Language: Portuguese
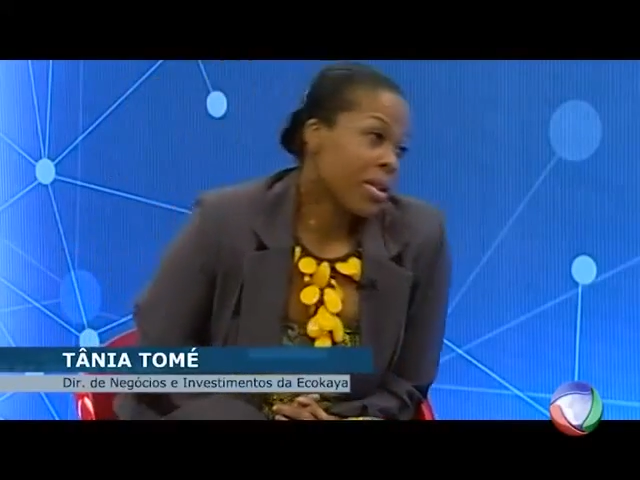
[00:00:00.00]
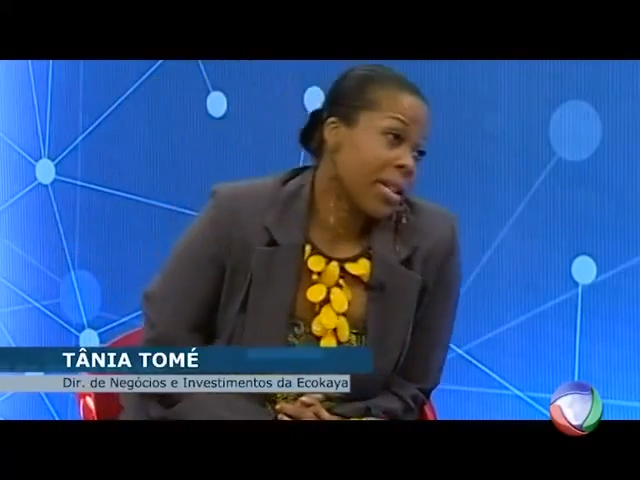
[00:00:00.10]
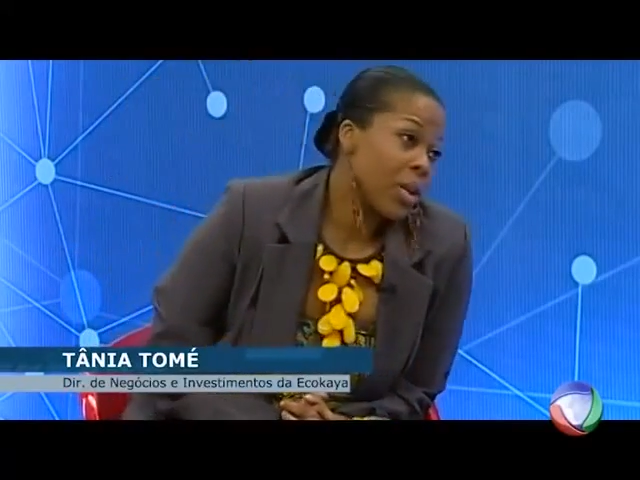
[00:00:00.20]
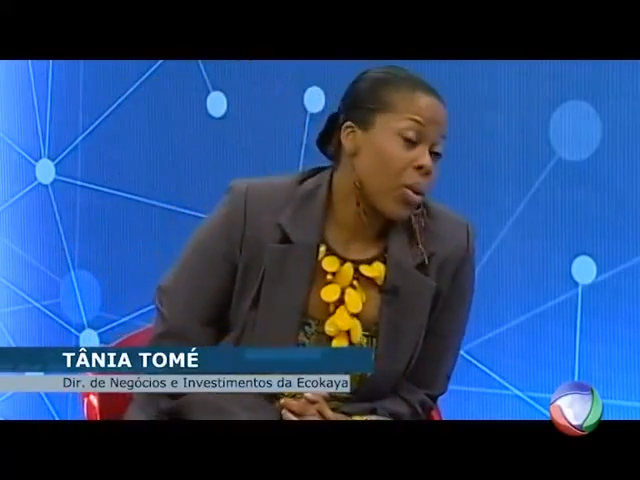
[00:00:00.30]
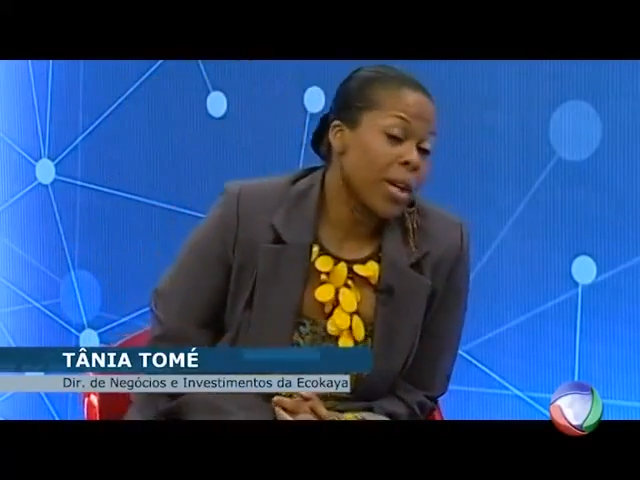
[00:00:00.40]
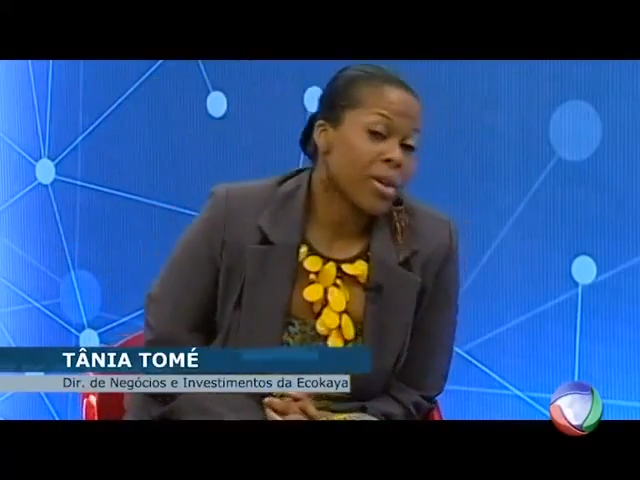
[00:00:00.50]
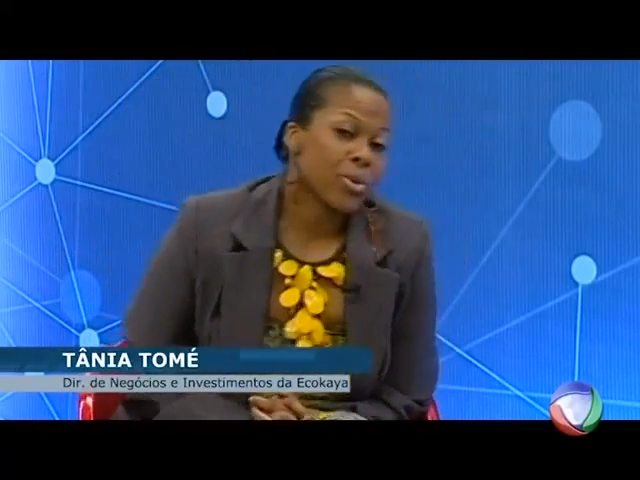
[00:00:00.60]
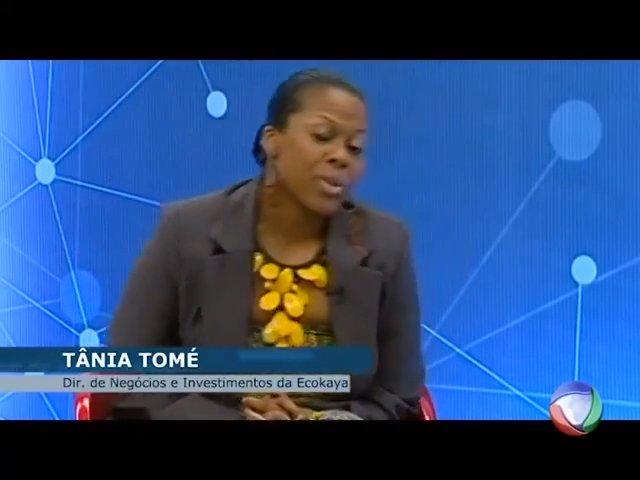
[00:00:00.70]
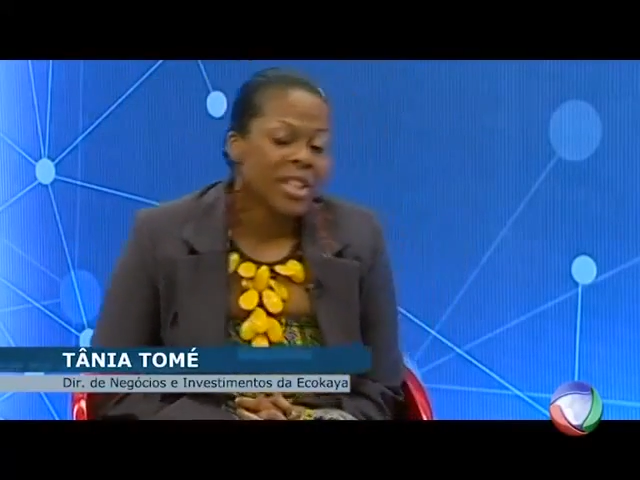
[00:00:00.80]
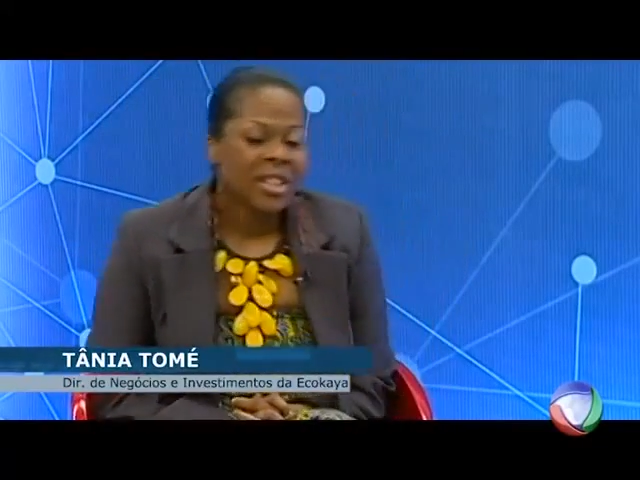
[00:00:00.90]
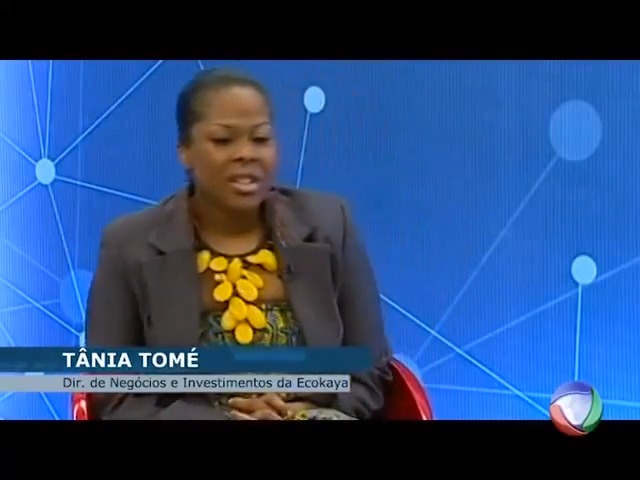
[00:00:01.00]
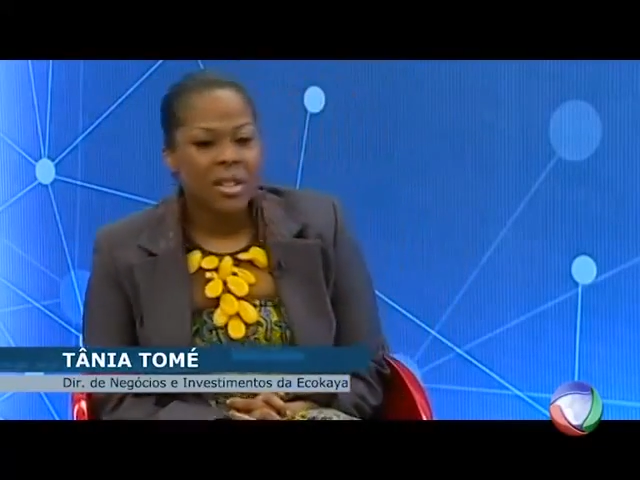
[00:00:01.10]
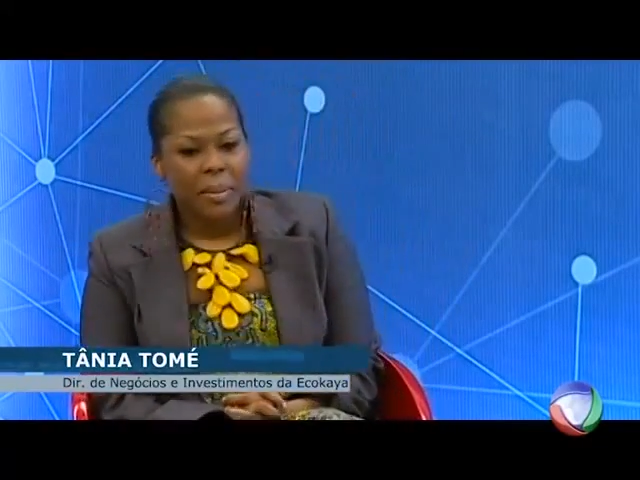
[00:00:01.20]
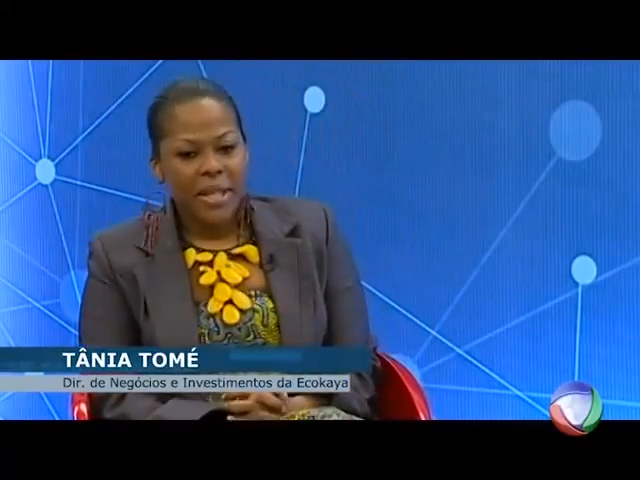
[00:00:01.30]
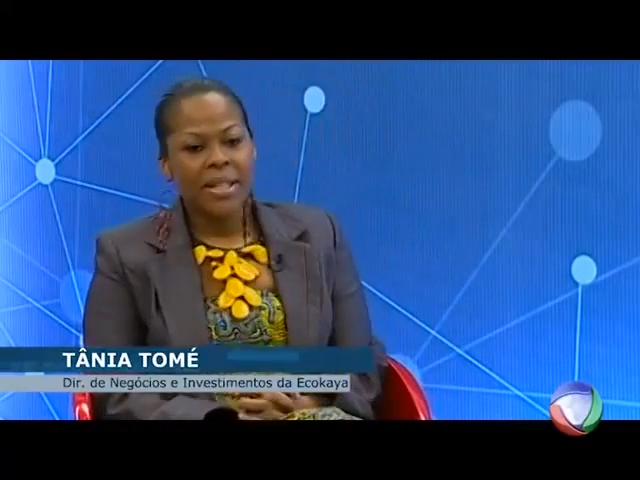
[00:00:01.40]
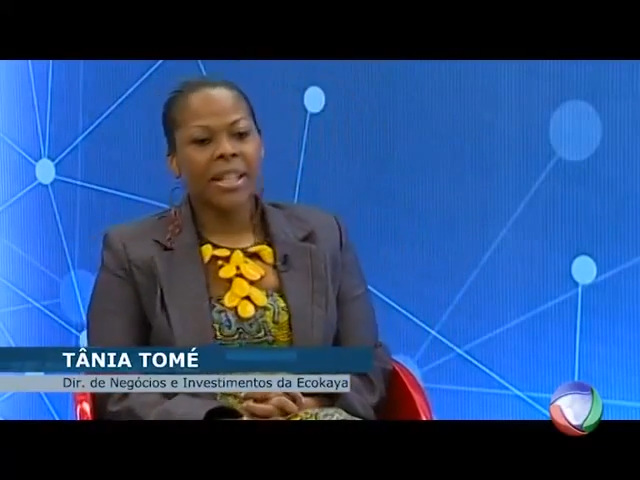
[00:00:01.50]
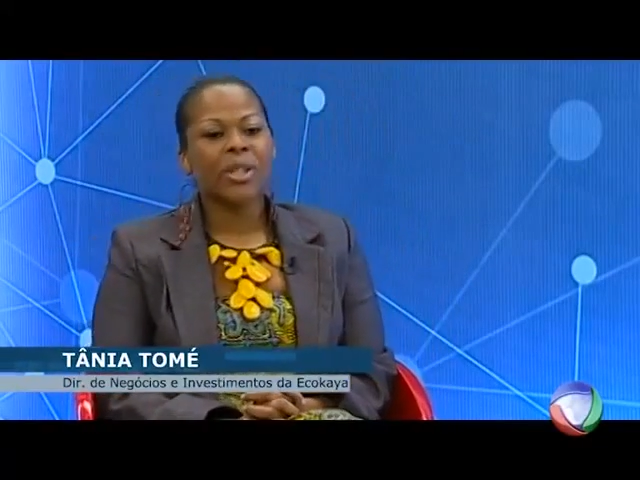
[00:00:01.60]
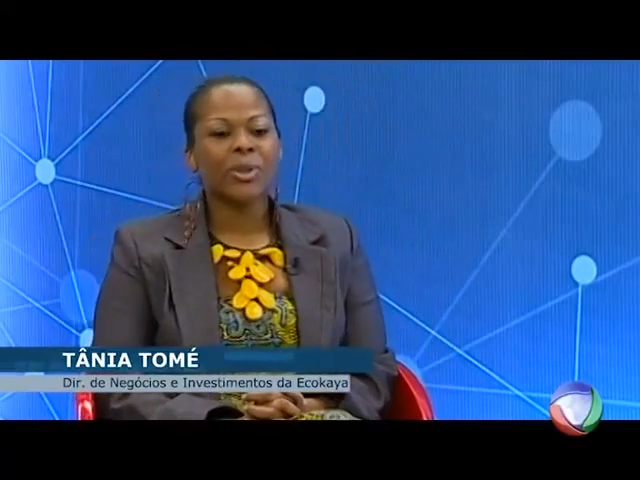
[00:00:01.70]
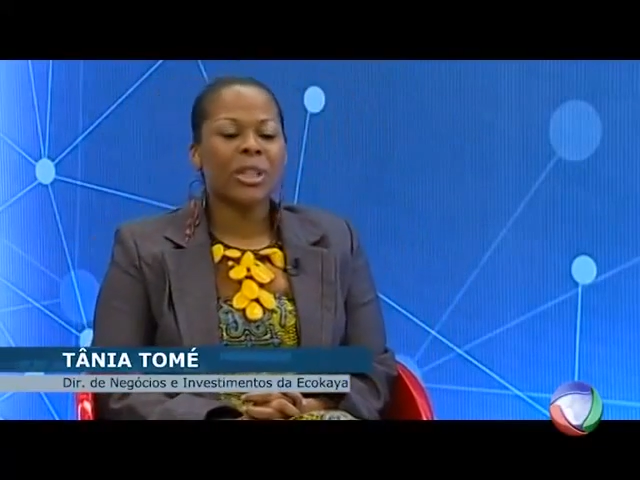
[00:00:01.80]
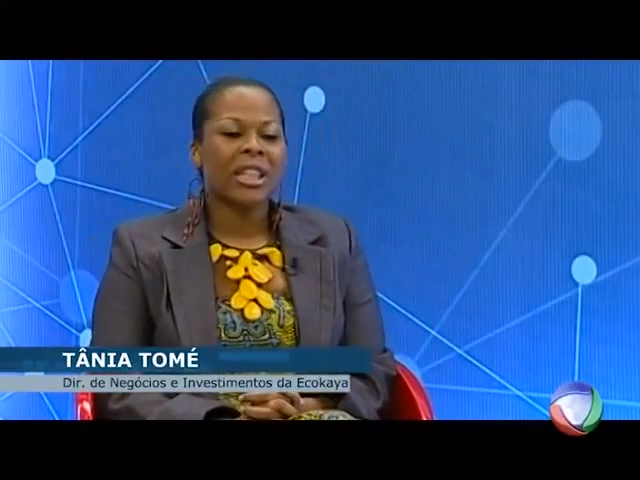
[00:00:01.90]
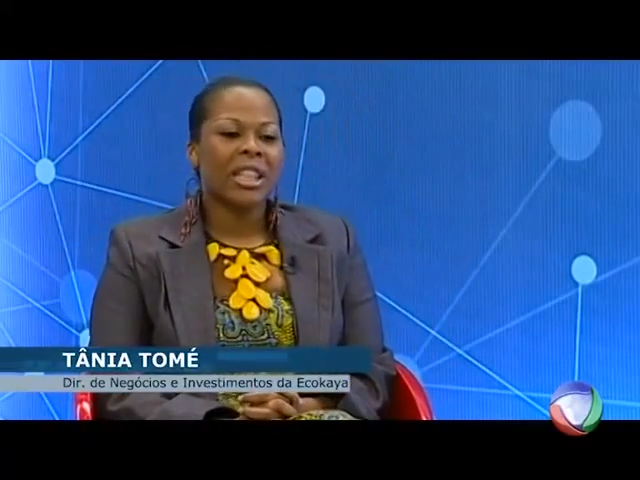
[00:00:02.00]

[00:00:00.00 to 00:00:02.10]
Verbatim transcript: cinco anos que, que passaram,